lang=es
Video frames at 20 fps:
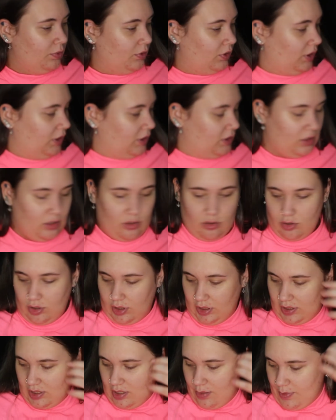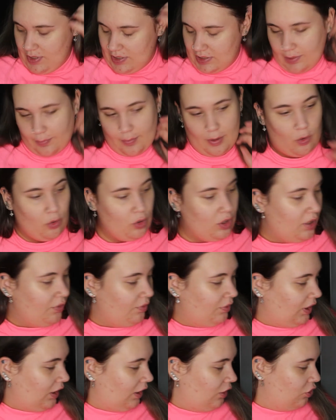porque siento que ese me estaba hoy
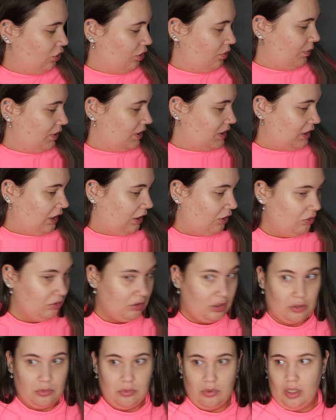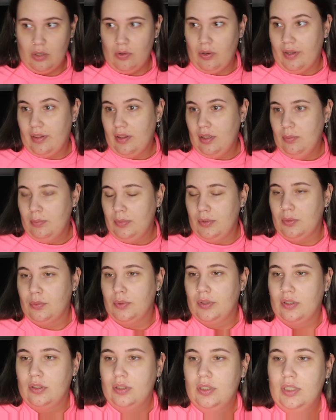reflejando demasiado, que nunca lo hace, pero bueno.